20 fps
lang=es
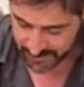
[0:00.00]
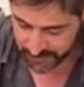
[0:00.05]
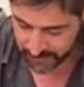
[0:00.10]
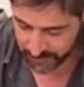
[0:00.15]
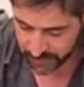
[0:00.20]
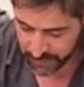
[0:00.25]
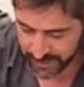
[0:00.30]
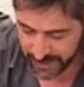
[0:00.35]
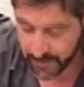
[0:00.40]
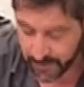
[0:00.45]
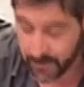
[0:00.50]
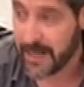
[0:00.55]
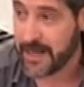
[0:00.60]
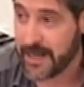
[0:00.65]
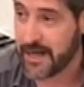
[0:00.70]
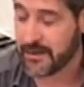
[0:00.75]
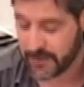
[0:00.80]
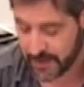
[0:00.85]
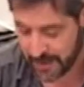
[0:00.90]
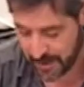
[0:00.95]
Solo la
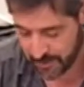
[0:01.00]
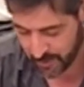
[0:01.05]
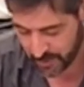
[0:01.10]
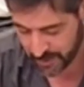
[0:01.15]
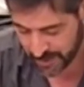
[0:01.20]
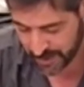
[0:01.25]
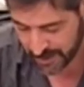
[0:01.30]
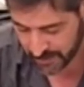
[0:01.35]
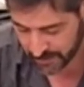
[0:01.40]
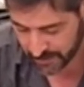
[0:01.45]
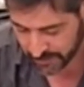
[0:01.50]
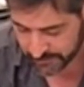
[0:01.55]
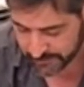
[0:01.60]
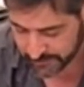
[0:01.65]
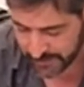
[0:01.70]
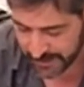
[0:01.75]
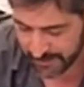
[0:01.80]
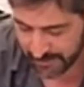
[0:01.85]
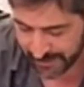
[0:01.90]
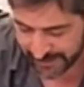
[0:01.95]
Escuela Nacional Modelo,
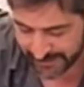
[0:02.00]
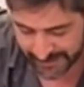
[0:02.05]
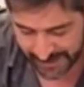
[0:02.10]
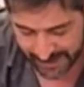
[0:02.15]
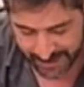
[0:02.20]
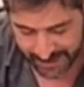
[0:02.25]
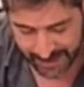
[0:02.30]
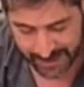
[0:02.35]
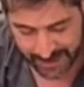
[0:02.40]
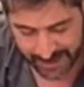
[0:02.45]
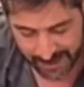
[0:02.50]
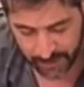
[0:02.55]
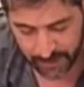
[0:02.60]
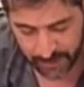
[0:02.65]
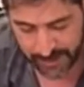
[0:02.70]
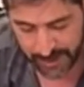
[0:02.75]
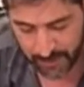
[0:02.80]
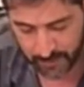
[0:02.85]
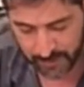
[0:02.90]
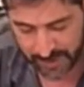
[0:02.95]
levantada al
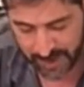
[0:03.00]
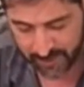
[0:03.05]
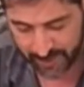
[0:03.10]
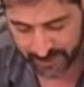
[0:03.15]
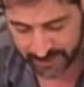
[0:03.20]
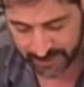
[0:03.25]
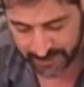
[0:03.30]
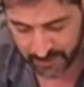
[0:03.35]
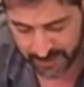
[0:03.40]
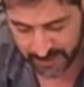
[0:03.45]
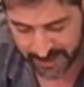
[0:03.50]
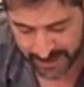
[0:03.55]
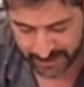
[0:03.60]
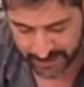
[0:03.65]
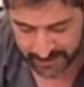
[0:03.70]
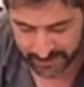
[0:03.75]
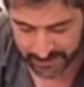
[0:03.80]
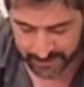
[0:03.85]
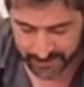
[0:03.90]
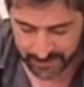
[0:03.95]
lado de la escuela
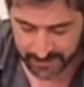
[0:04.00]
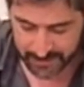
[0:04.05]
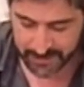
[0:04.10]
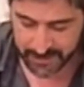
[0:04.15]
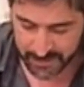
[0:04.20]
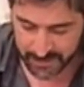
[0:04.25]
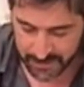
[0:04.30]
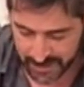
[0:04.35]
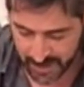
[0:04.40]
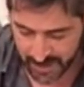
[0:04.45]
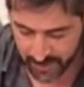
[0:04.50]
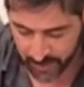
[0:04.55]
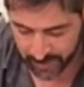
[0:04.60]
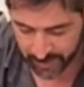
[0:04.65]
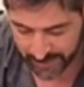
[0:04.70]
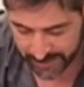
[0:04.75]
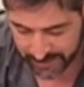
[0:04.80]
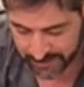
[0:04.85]
particular, dirigida por